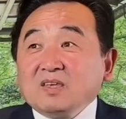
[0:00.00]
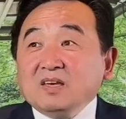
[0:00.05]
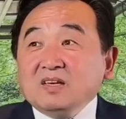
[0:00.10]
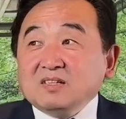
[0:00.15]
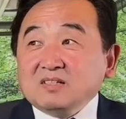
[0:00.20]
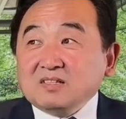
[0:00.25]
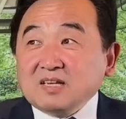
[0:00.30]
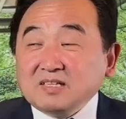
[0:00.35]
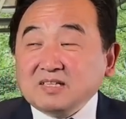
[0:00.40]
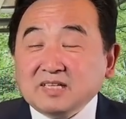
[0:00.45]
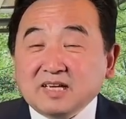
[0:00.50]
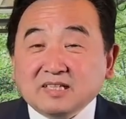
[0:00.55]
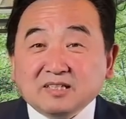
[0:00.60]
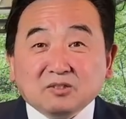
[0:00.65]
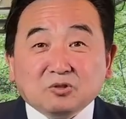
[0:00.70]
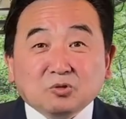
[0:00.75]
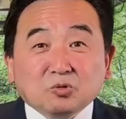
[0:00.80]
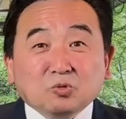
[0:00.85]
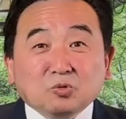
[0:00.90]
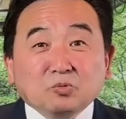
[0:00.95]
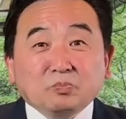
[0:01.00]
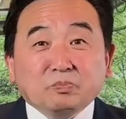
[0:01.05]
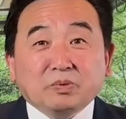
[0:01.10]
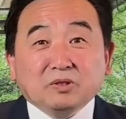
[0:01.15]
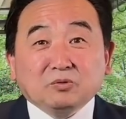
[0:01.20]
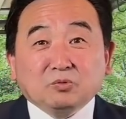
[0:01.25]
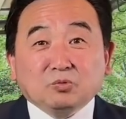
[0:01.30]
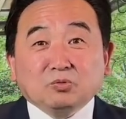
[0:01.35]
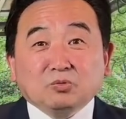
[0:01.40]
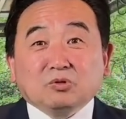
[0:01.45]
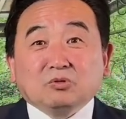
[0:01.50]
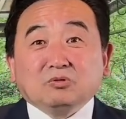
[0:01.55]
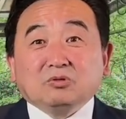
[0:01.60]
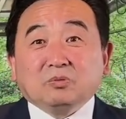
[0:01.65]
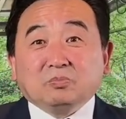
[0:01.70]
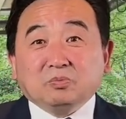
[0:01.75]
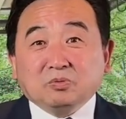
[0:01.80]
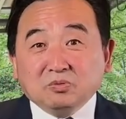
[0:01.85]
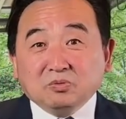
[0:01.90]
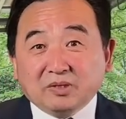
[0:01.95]
三年的中共病毒都是
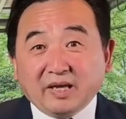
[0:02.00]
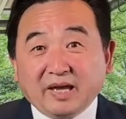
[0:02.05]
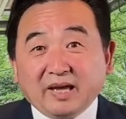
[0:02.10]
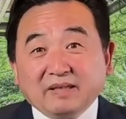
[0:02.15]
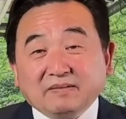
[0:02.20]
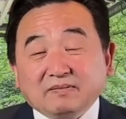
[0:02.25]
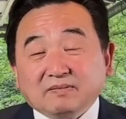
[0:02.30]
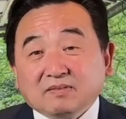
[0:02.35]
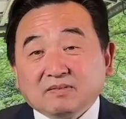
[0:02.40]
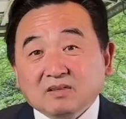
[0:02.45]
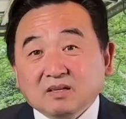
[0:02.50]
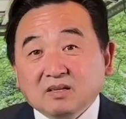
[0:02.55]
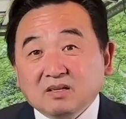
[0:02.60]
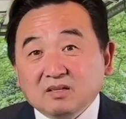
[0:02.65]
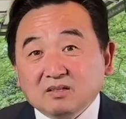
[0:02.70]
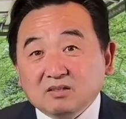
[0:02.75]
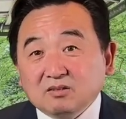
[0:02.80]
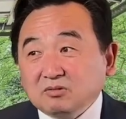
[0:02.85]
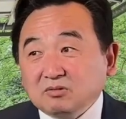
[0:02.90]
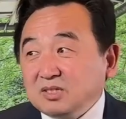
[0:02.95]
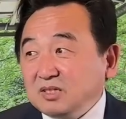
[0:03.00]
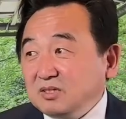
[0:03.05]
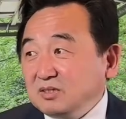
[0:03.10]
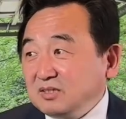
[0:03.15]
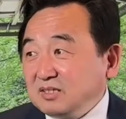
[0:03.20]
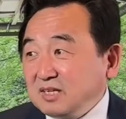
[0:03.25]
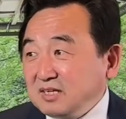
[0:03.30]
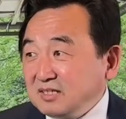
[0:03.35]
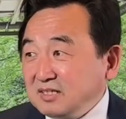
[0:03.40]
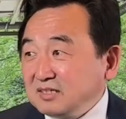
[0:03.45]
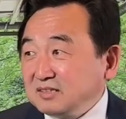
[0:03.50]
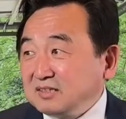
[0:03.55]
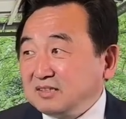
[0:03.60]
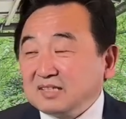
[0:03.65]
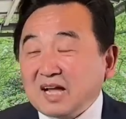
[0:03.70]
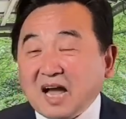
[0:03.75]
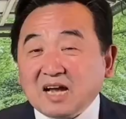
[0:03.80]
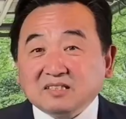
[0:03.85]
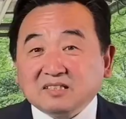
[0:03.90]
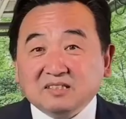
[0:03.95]
铺垫，就是真正的
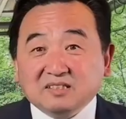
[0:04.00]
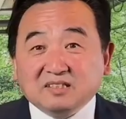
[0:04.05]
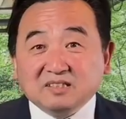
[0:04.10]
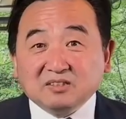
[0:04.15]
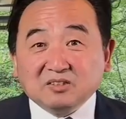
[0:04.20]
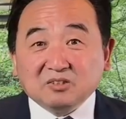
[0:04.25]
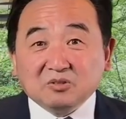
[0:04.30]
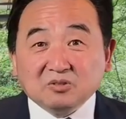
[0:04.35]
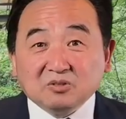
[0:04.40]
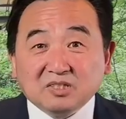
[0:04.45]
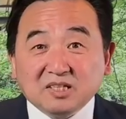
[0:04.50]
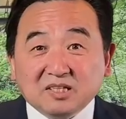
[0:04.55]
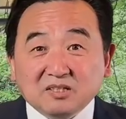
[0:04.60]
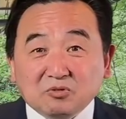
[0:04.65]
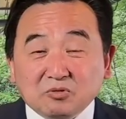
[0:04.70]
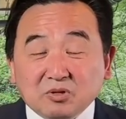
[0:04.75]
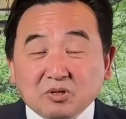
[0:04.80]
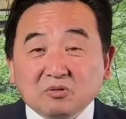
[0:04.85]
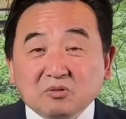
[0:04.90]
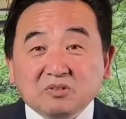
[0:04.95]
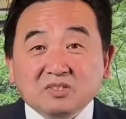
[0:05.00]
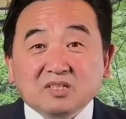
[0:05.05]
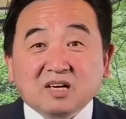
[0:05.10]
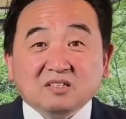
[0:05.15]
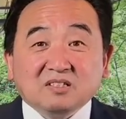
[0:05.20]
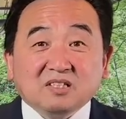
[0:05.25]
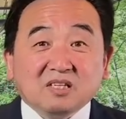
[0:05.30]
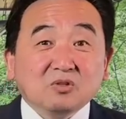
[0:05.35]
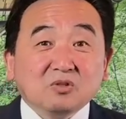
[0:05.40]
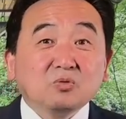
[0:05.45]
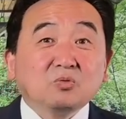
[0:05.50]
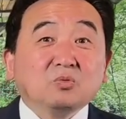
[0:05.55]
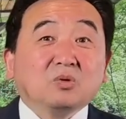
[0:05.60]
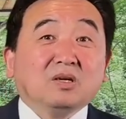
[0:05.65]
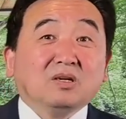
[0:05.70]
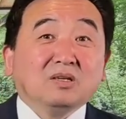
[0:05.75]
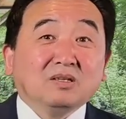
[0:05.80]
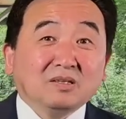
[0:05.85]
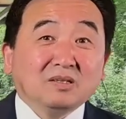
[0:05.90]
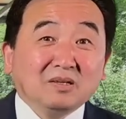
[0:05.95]
大事情就是这最后一下结束
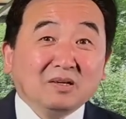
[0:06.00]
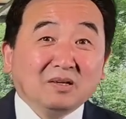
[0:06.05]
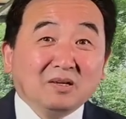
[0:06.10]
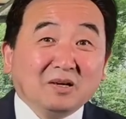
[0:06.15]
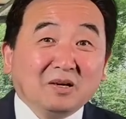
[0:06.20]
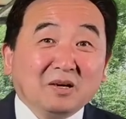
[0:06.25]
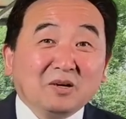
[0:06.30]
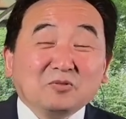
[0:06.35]
了，